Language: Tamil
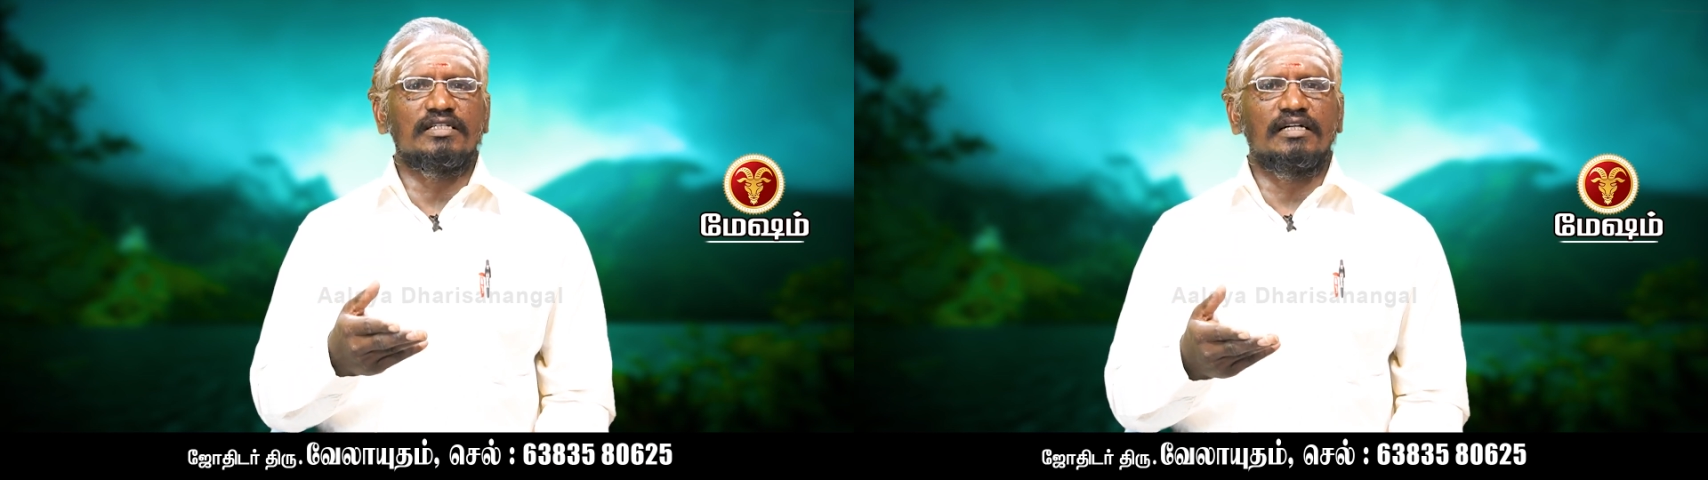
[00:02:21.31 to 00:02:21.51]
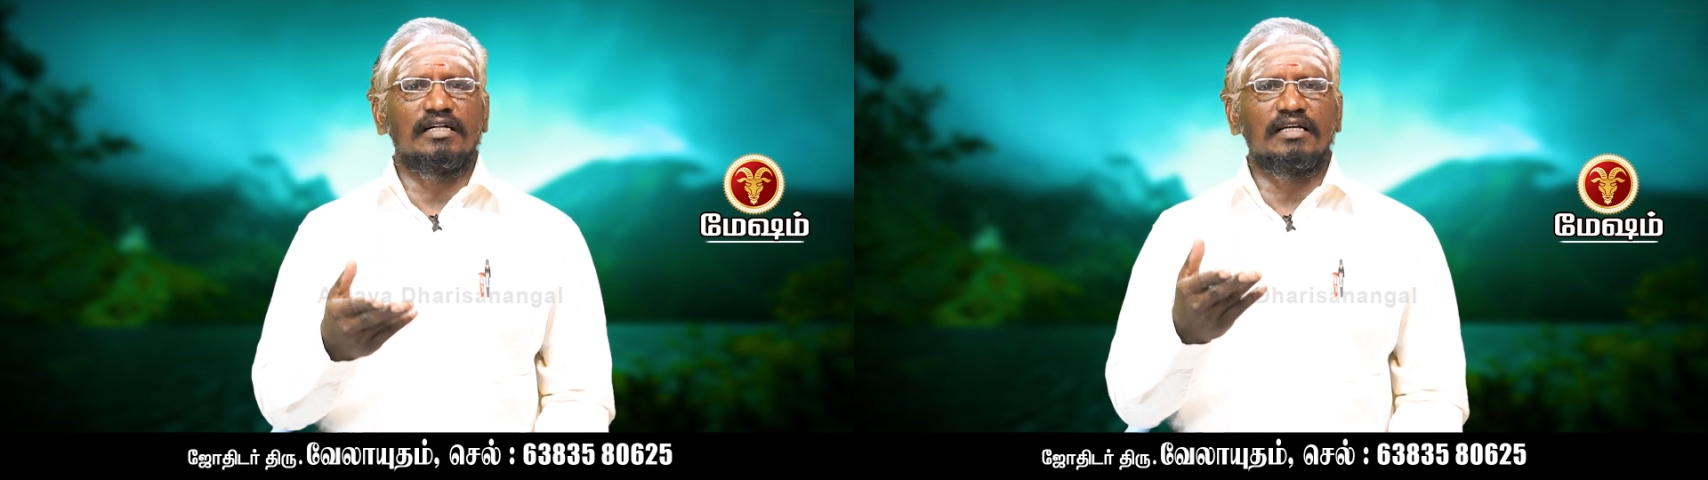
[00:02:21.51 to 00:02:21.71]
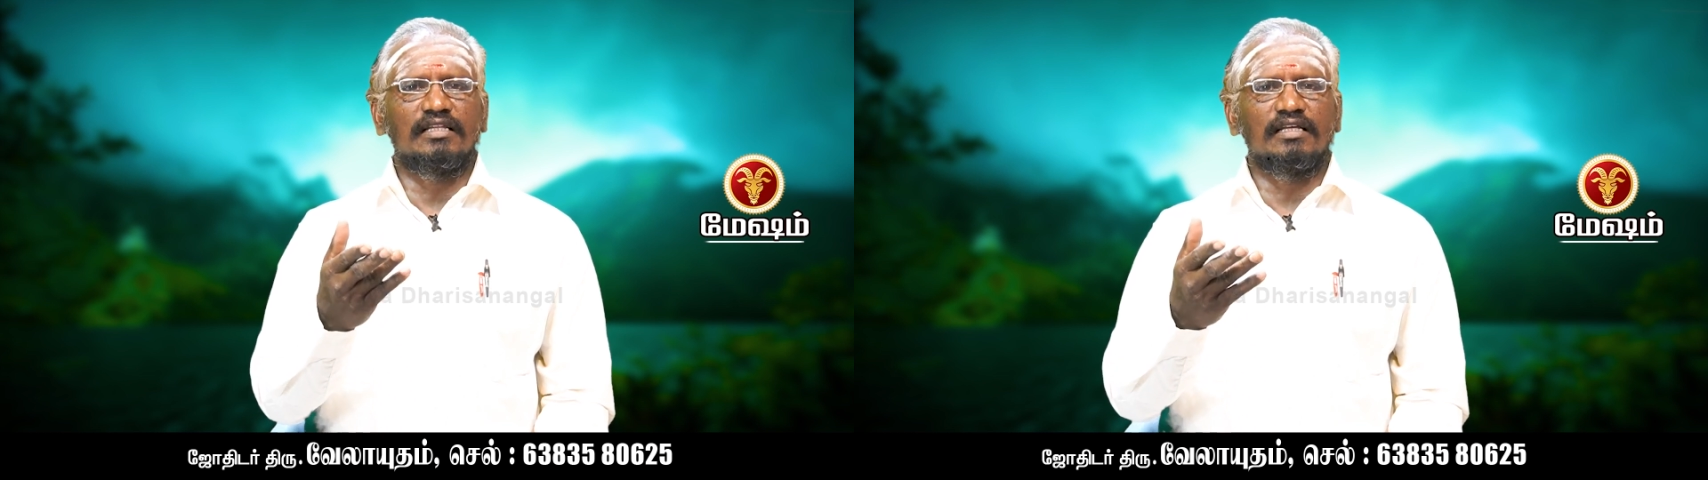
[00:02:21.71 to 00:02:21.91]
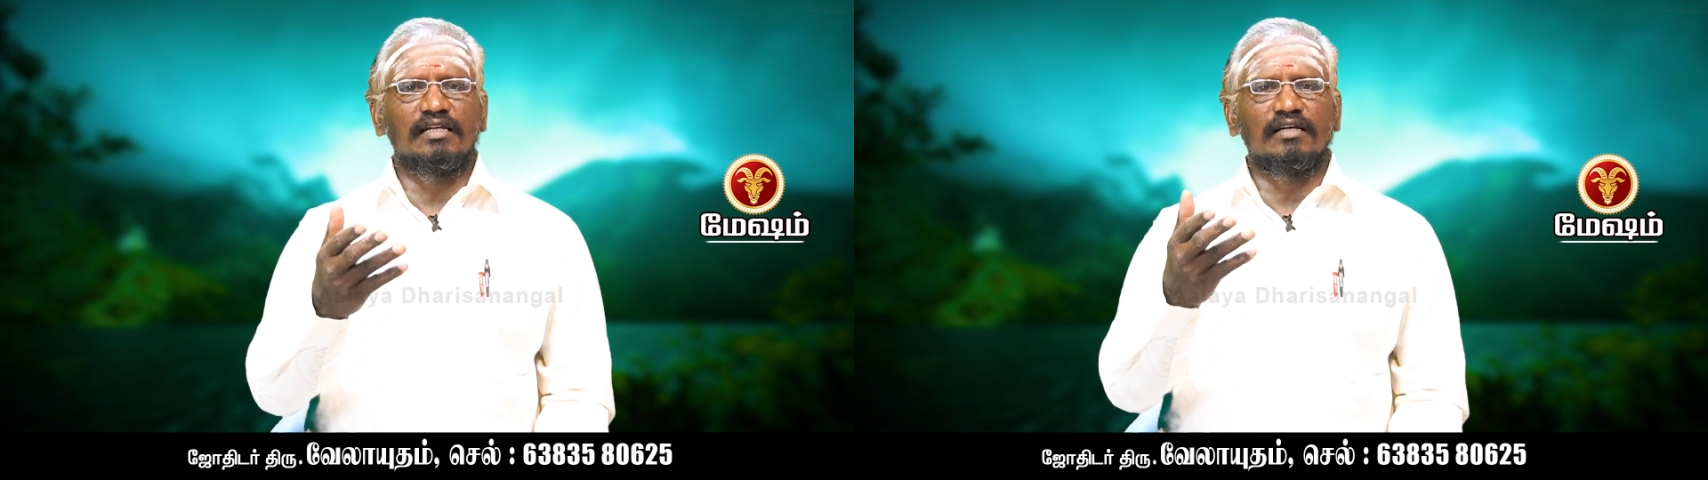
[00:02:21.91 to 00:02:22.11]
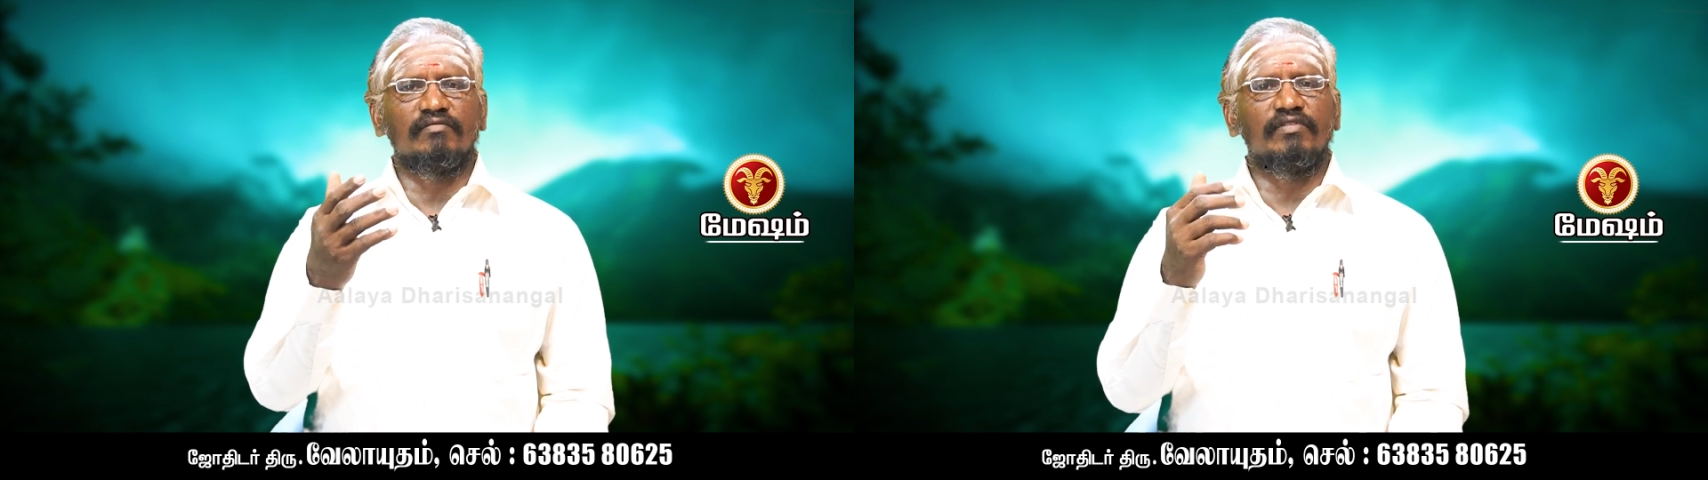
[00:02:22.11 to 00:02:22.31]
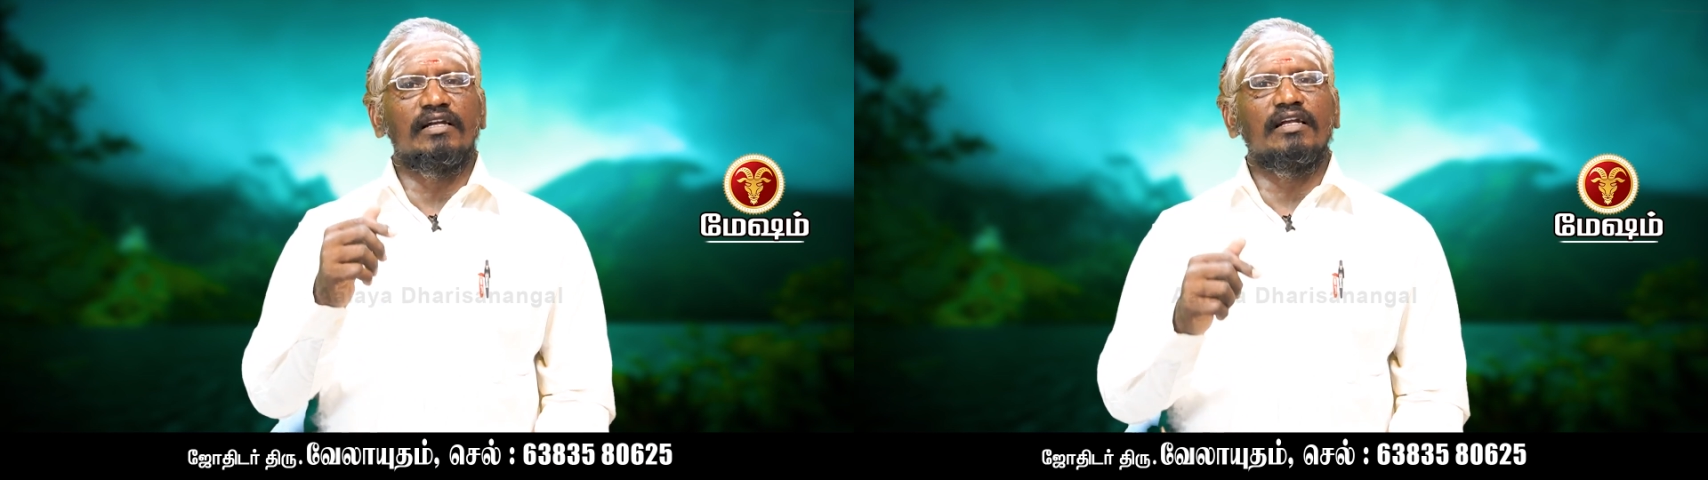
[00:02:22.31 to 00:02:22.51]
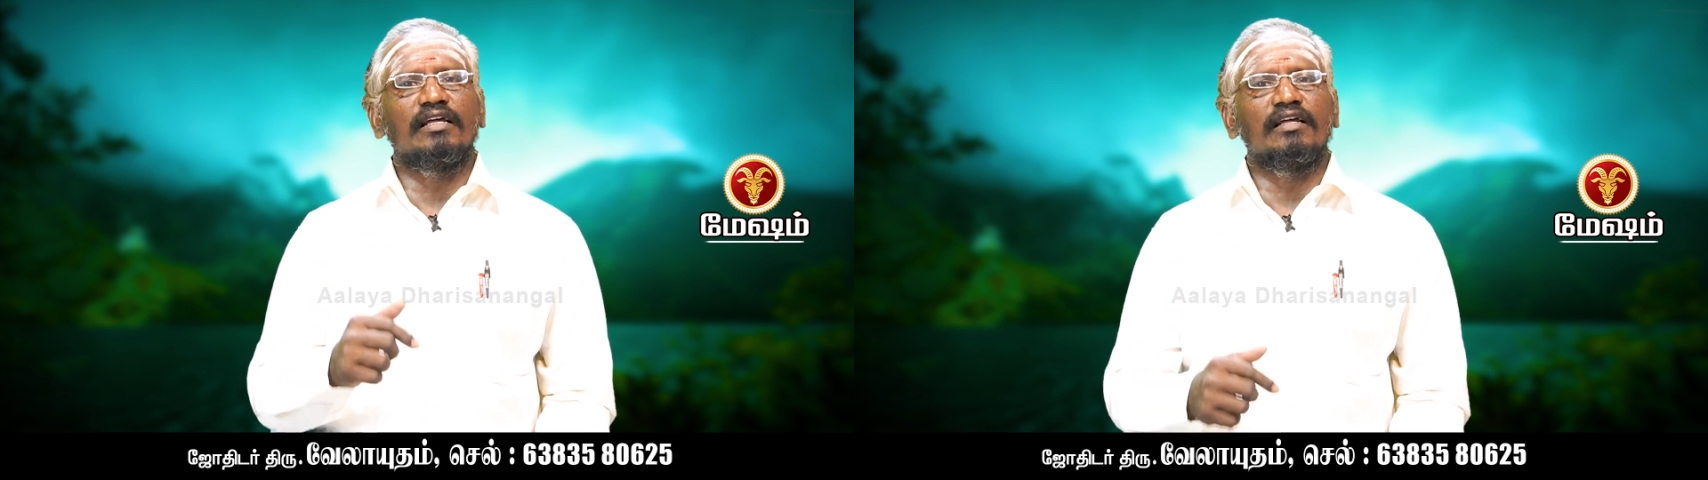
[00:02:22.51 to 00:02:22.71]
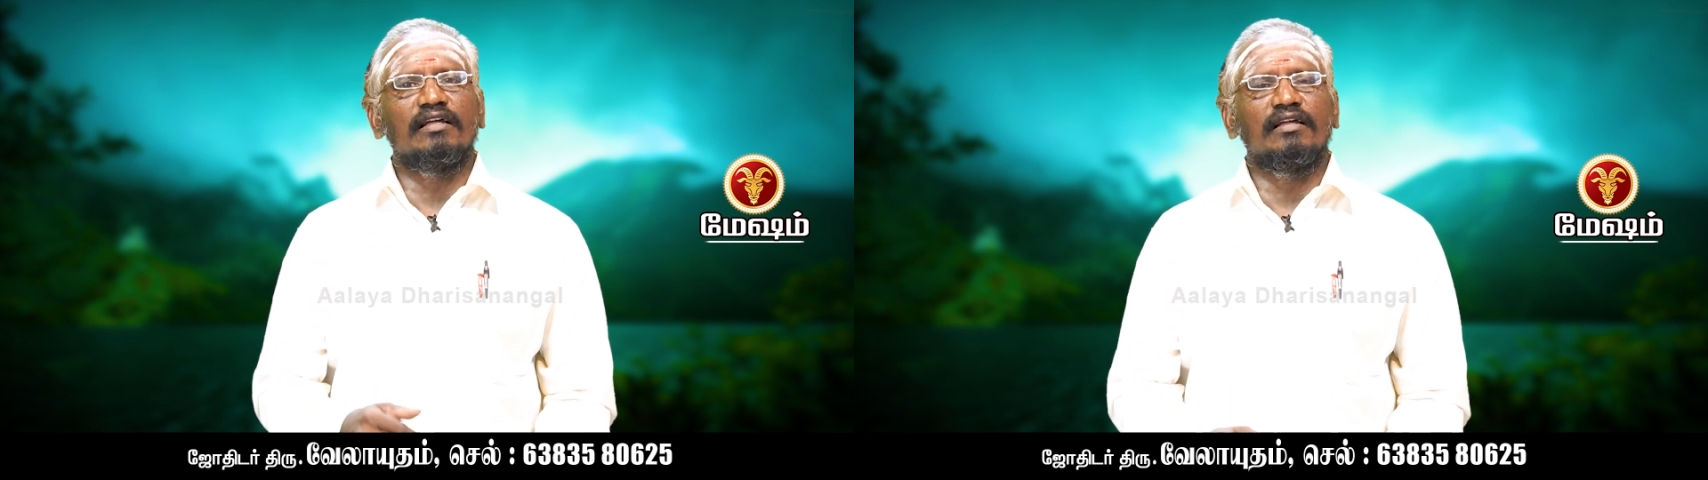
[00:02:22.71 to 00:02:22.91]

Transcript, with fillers: சண்டை தீரவில்லை